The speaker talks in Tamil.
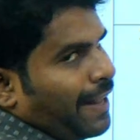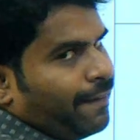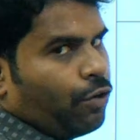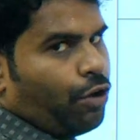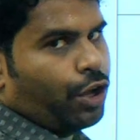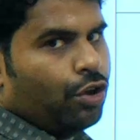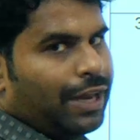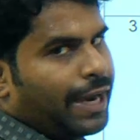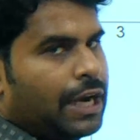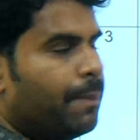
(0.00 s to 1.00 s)
வேற எந்த குறையும்
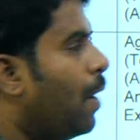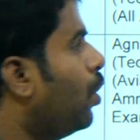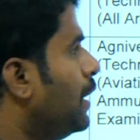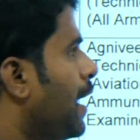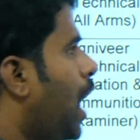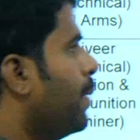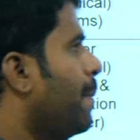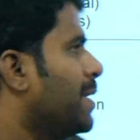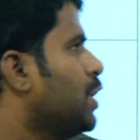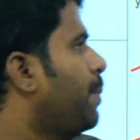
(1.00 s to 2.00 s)
இல்லை கண்டிப்பா அவங்க இது
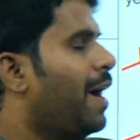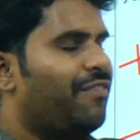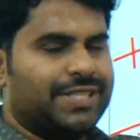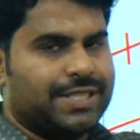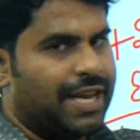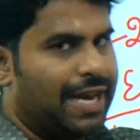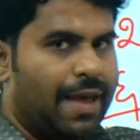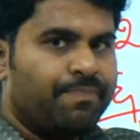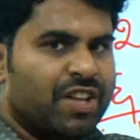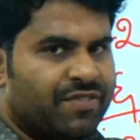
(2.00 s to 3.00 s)
நாலுமே படிச்சிருப்பாங்க ஃபர்ஸ்ட்
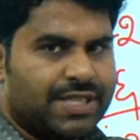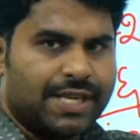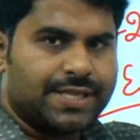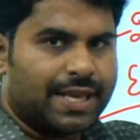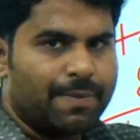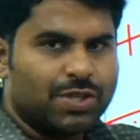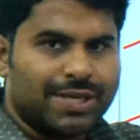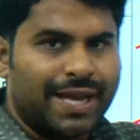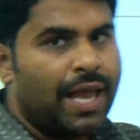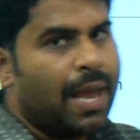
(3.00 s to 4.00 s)
இயர்லேயே பிசிக்ஸ்
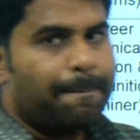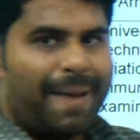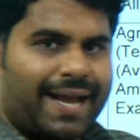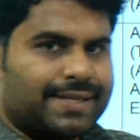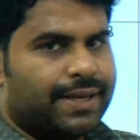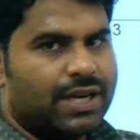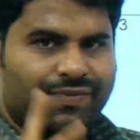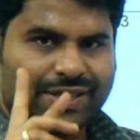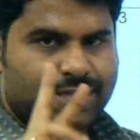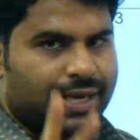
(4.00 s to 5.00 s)
கெமிஸ்ட்ரி மேக்ஸ்
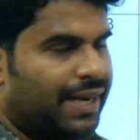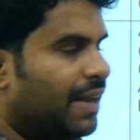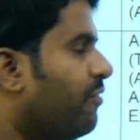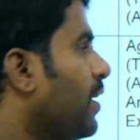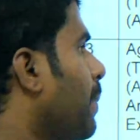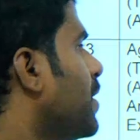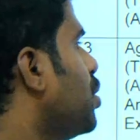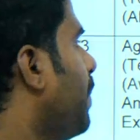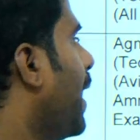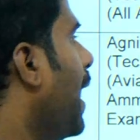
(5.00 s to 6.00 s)
இங்கிலீஷ் ஃபர்ஸ்ட் இயர்ல டெஃபினட்டா
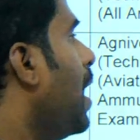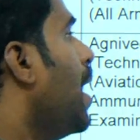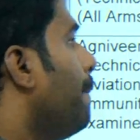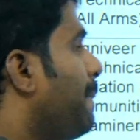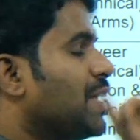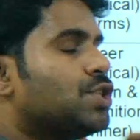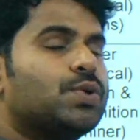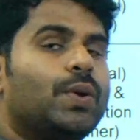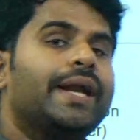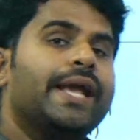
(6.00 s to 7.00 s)
படிச்சிருப்பாங்க பிளஸ்
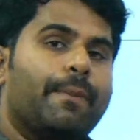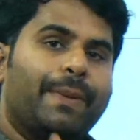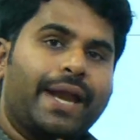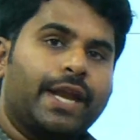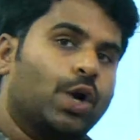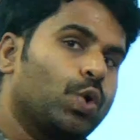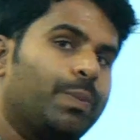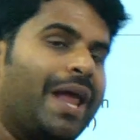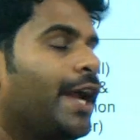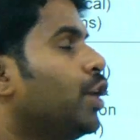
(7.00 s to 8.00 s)
டூல நீ அப்போ என்ன
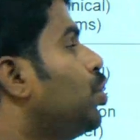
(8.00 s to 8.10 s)
குரூப்லாம்